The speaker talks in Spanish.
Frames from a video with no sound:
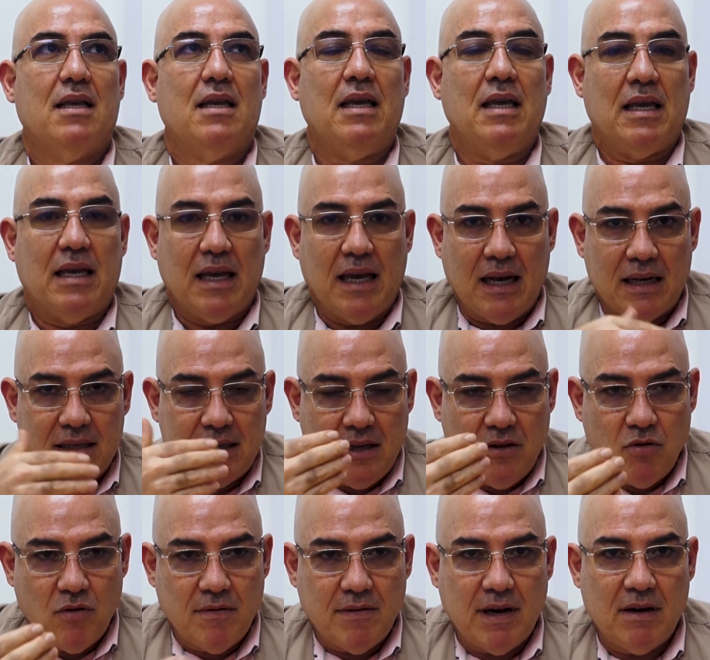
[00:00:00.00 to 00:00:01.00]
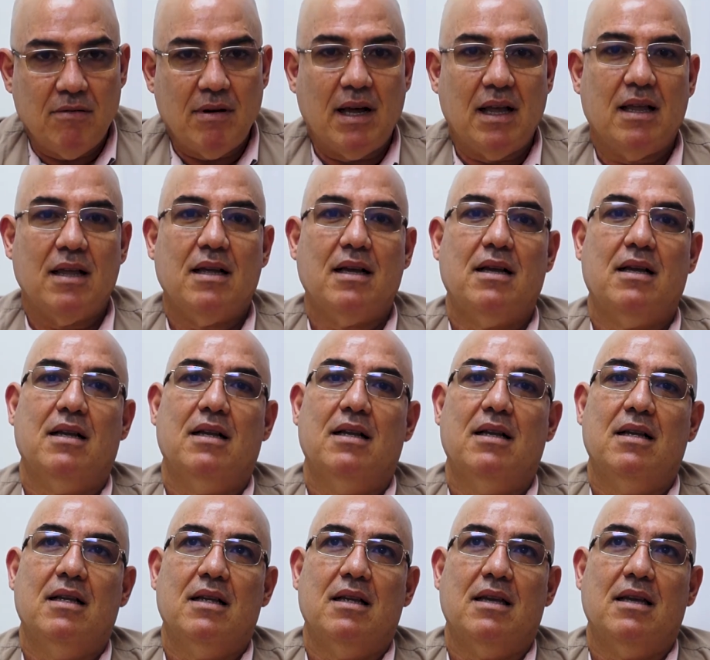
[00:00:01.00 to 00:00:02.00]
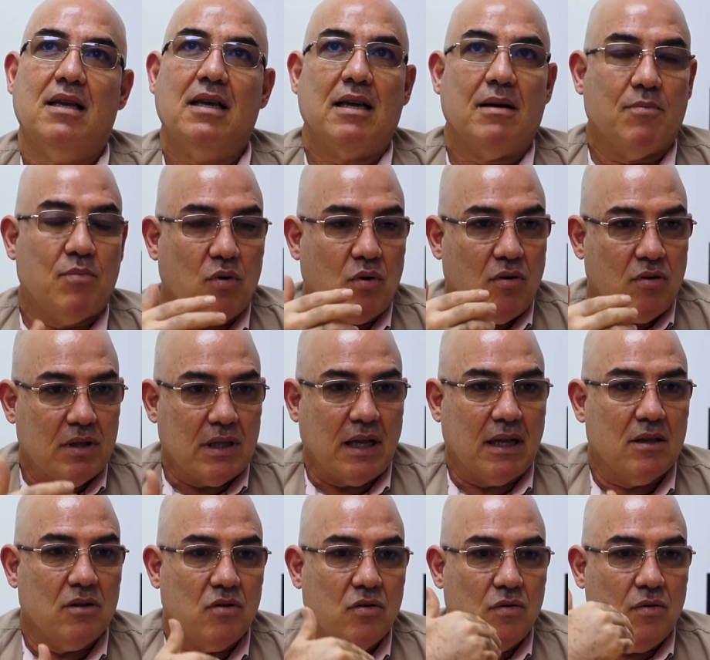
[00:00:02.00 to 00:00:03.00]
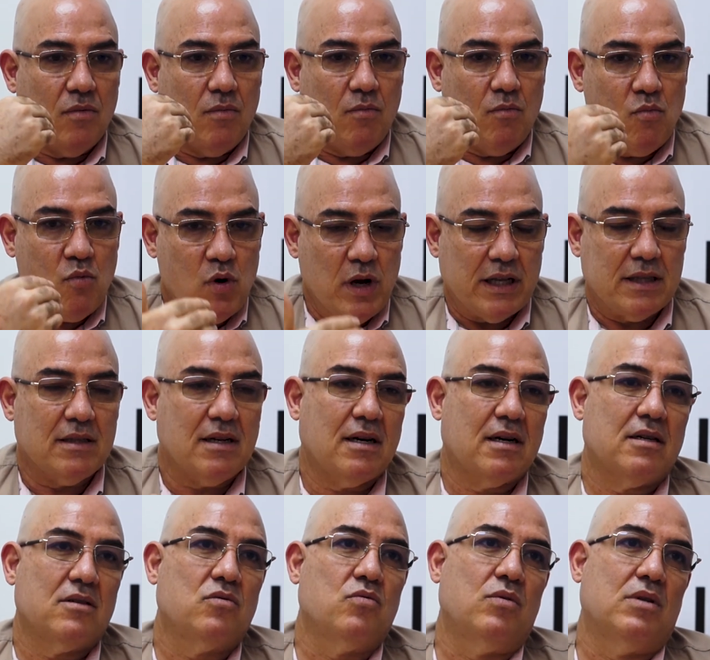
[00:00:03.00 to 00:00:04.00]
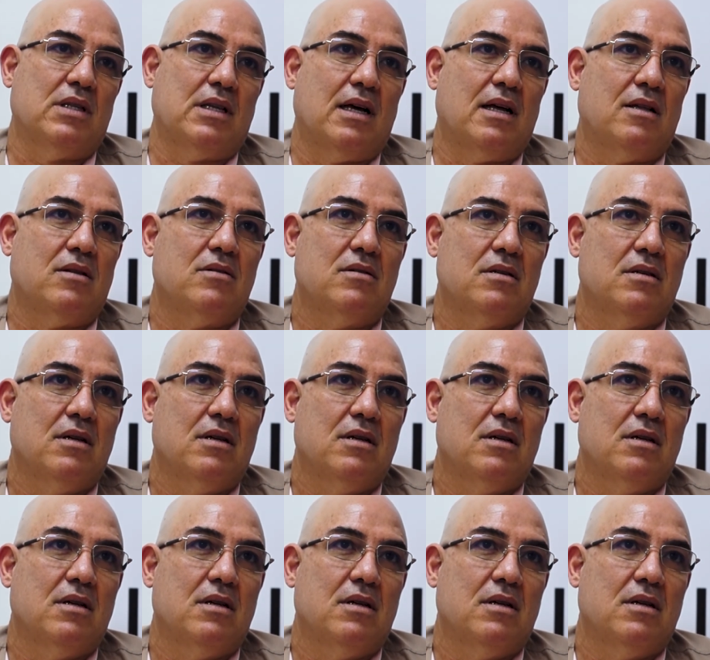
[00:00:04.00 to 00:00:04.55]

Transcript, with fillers: y que ha sido evaluada y que por lo tanto muestra resultados.